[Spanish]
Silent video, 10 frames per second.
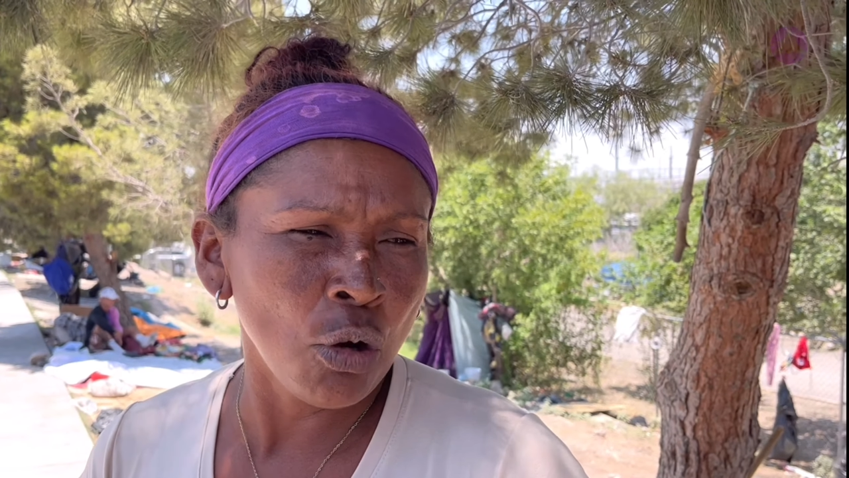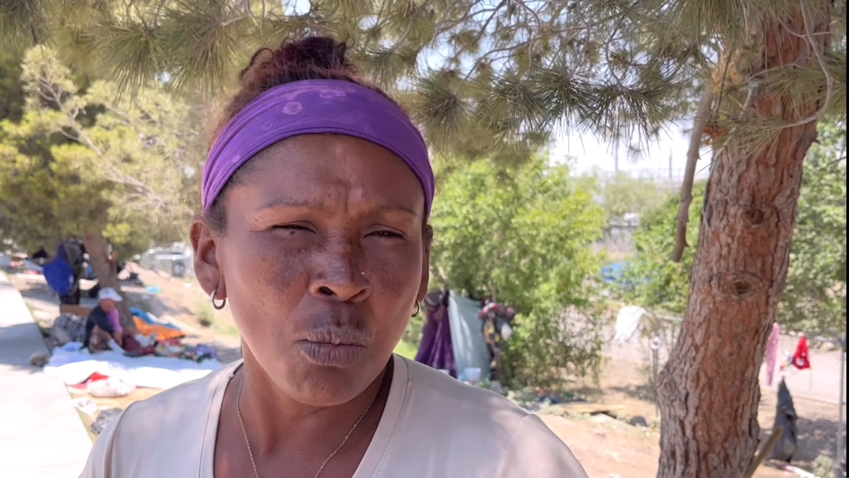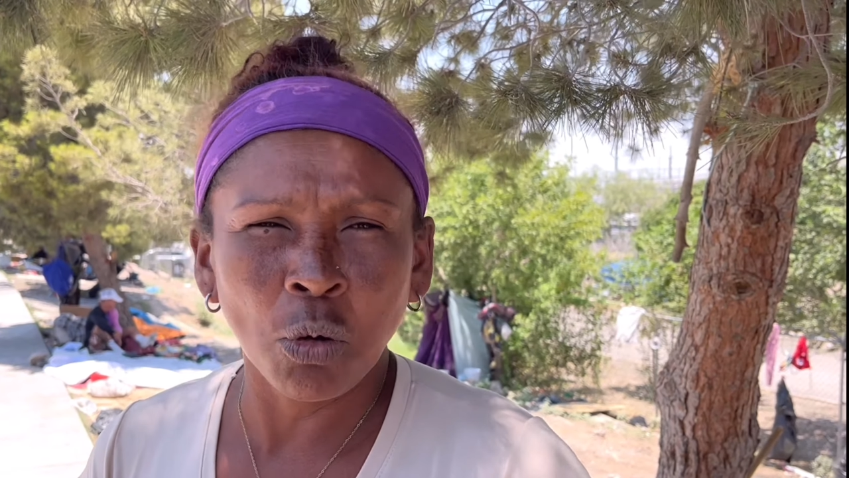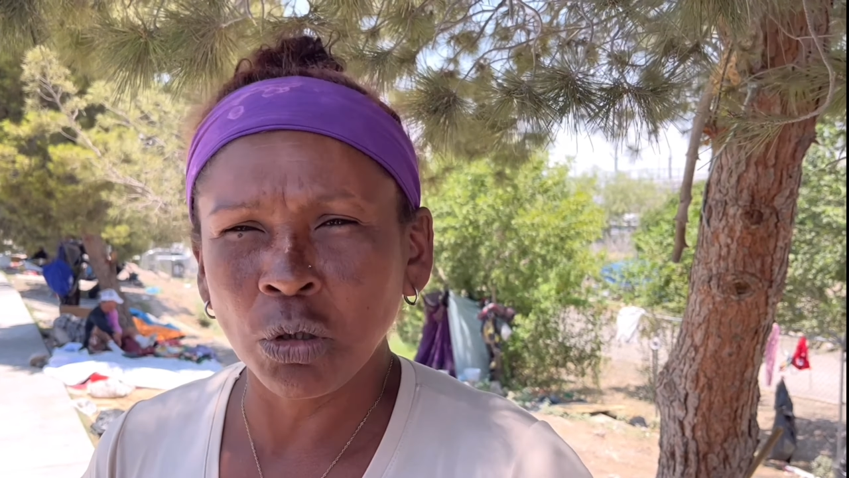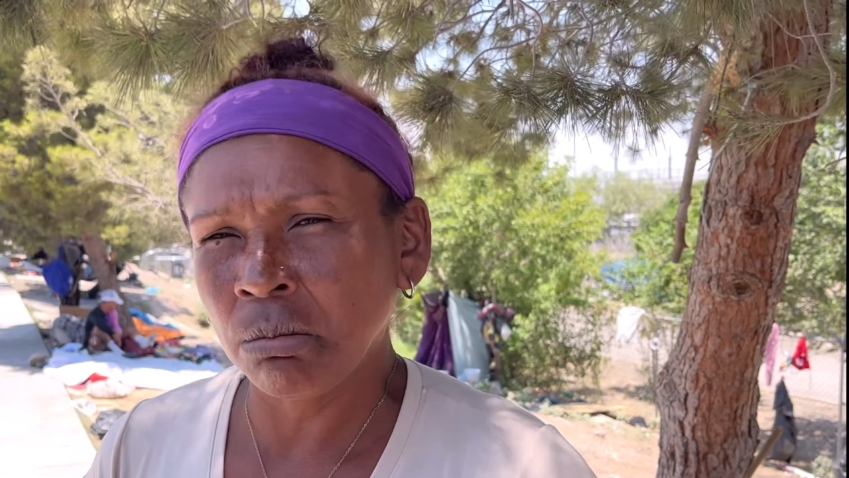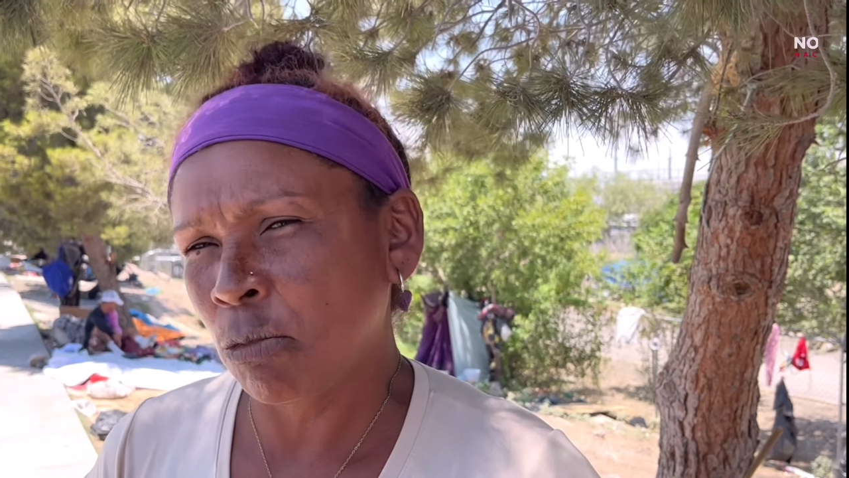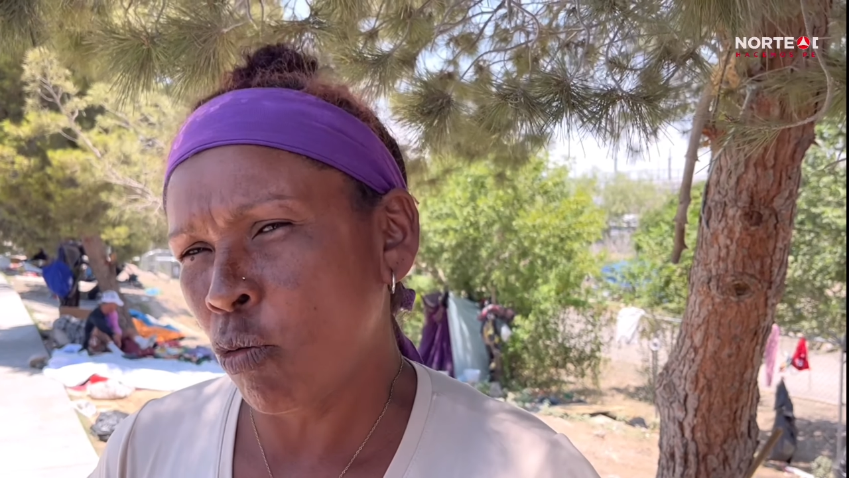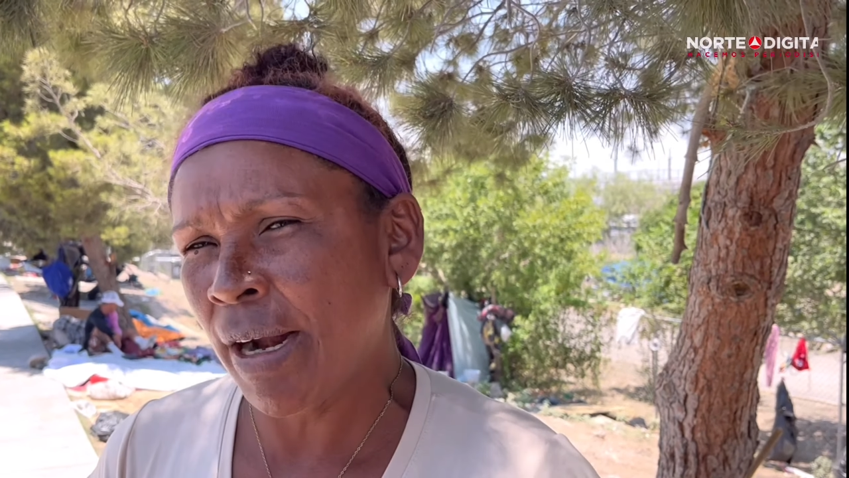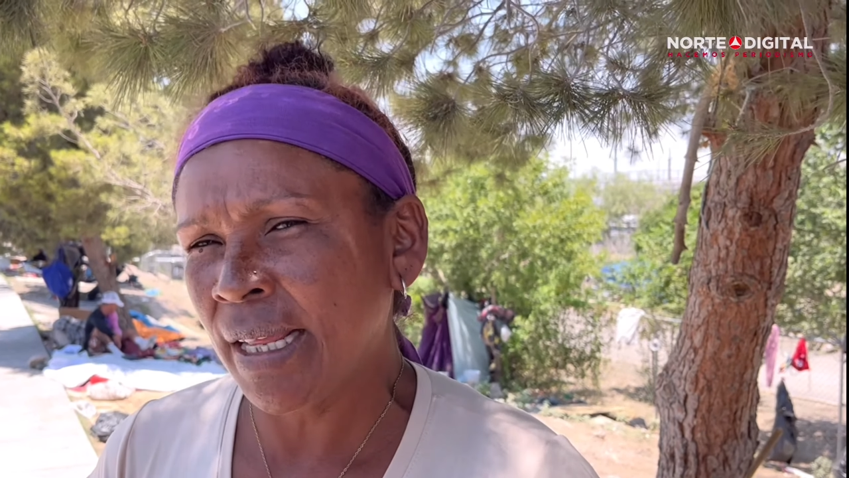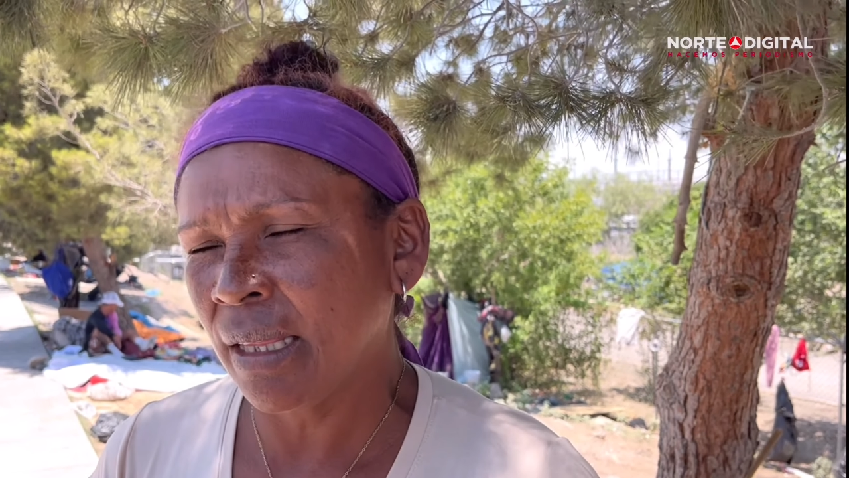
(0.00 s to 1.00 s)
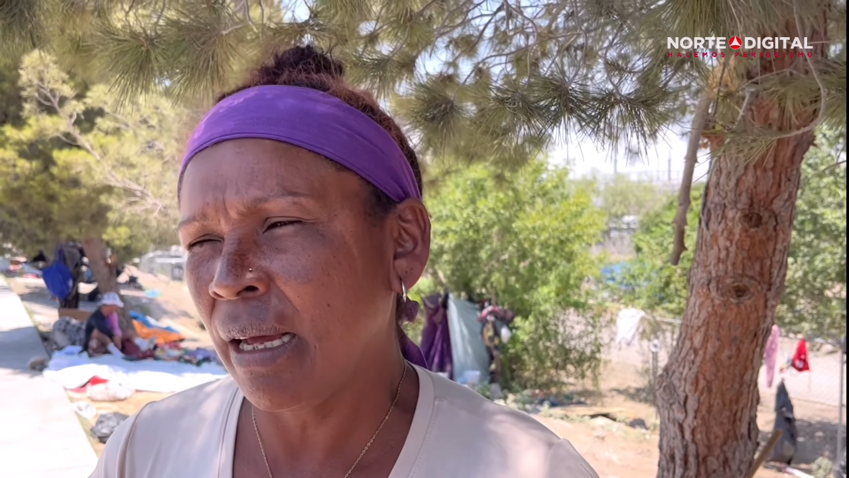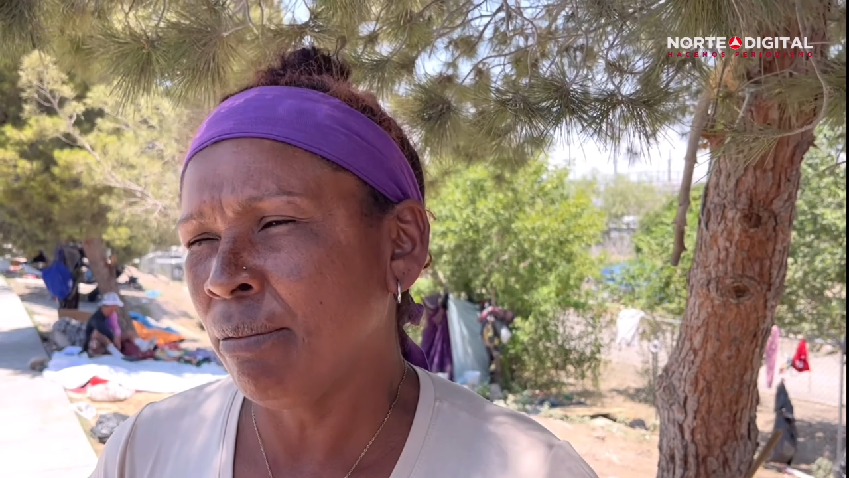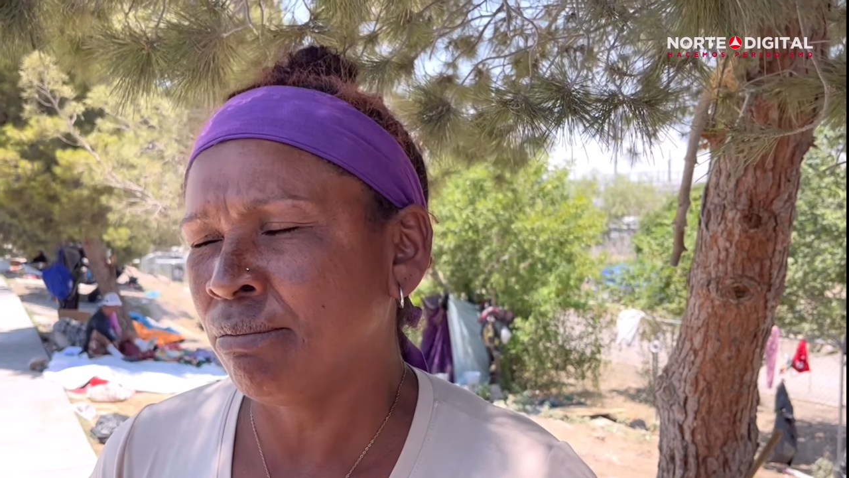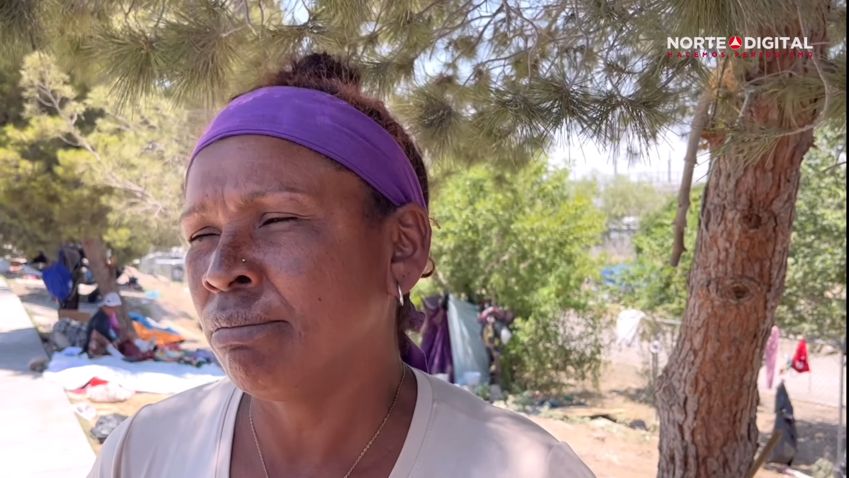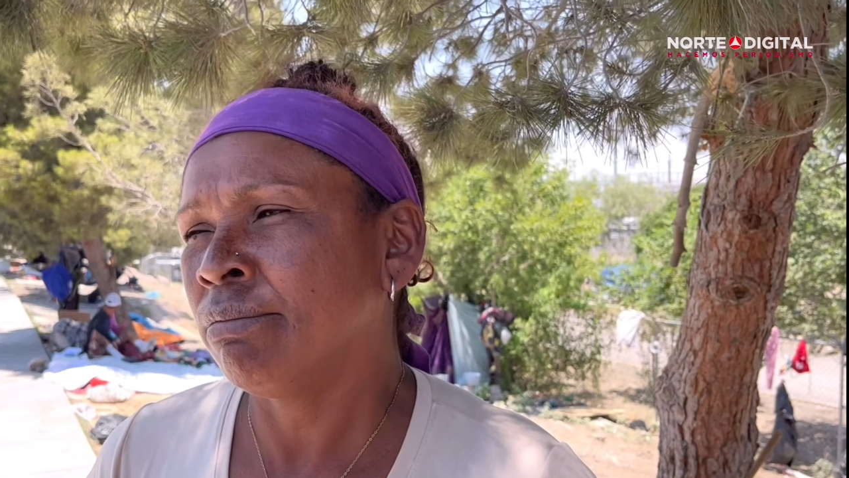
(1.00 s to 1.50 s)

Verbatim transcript: como 40